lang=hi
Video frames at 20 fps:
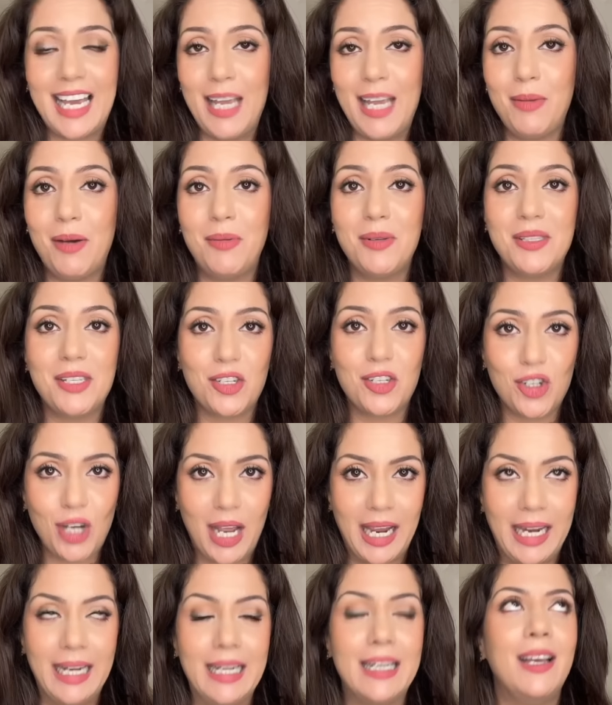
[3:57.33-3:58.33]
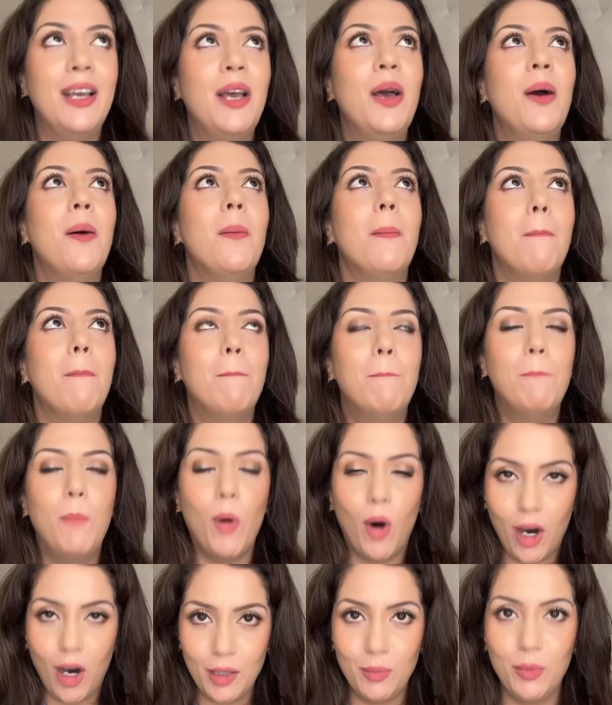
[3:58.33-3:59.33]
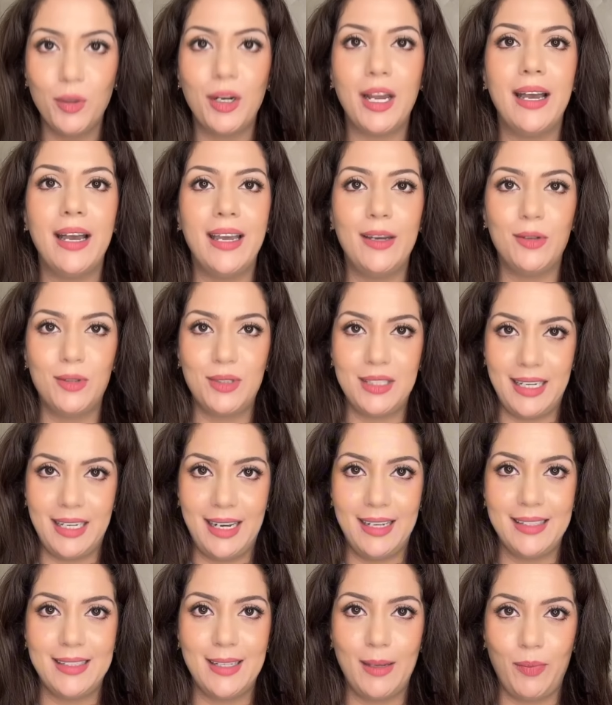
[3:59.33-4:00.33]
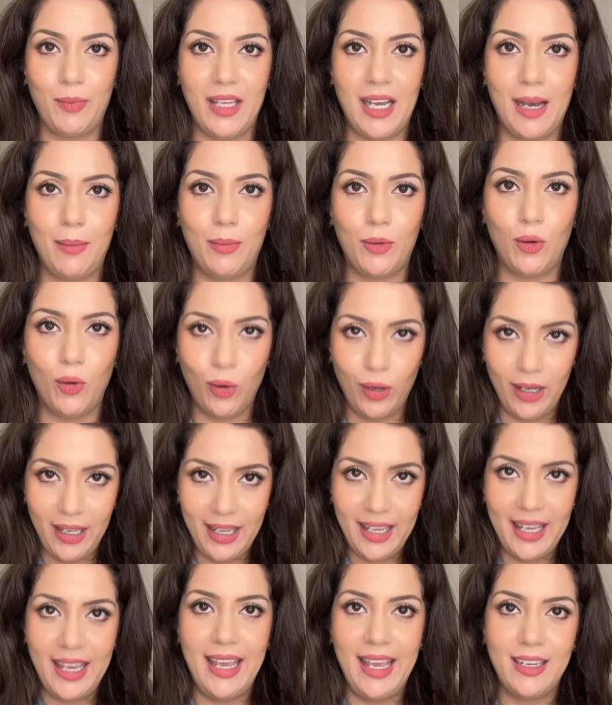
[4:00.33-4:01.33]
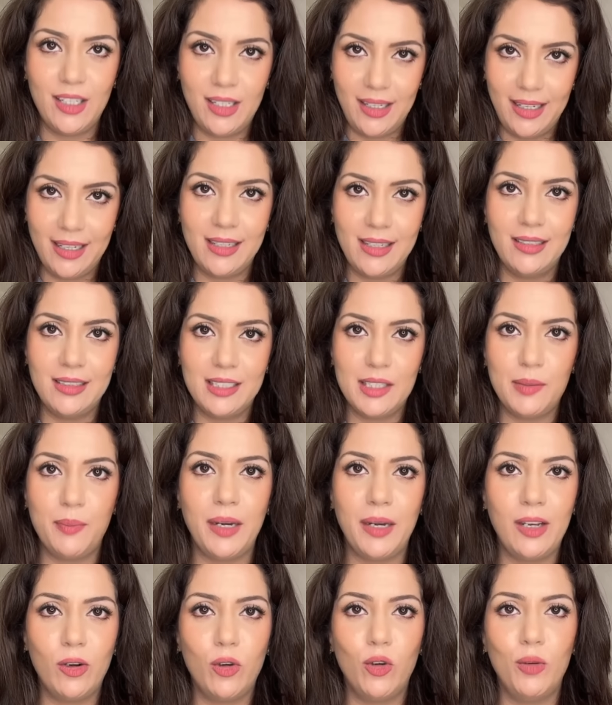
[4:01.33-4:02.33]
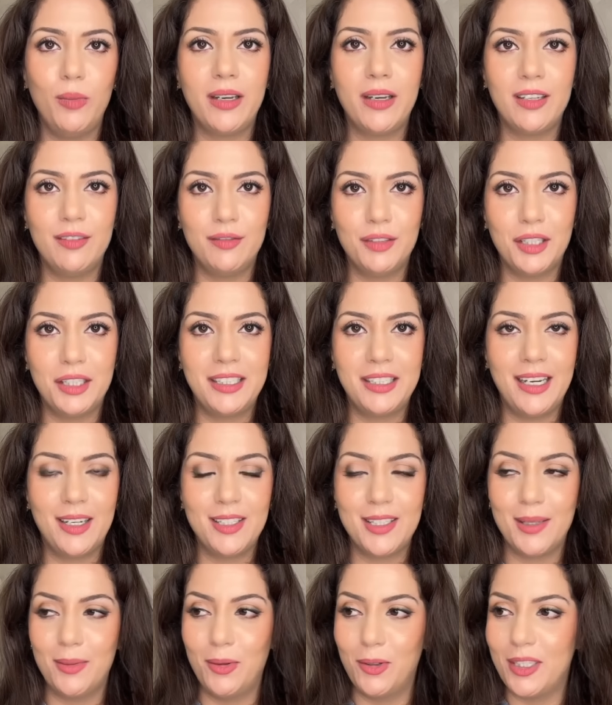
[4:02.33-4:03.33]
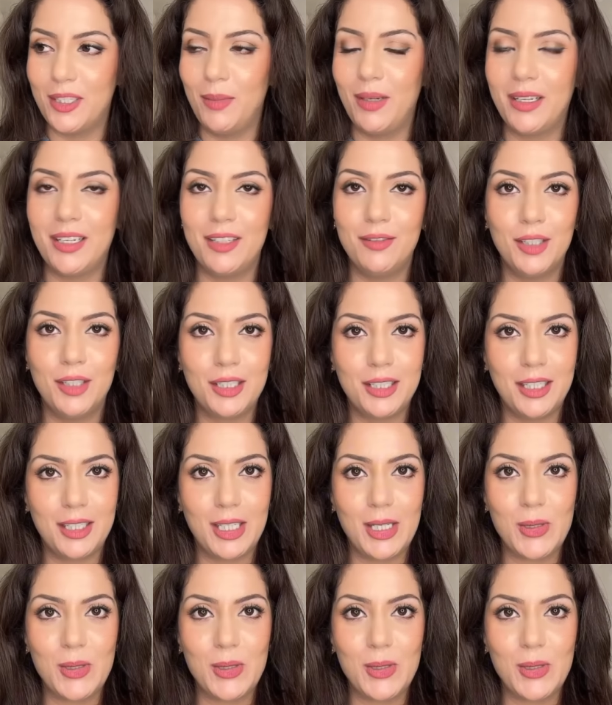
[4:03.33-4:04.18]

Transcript: टाइम आई वॉज अ चाइल्ड बहुत बुरा है उस तरह से अपने आप को एक लिटिल स्प्रिंग रोल में कन्वर्ट या समोसे में कन्वर्ट करके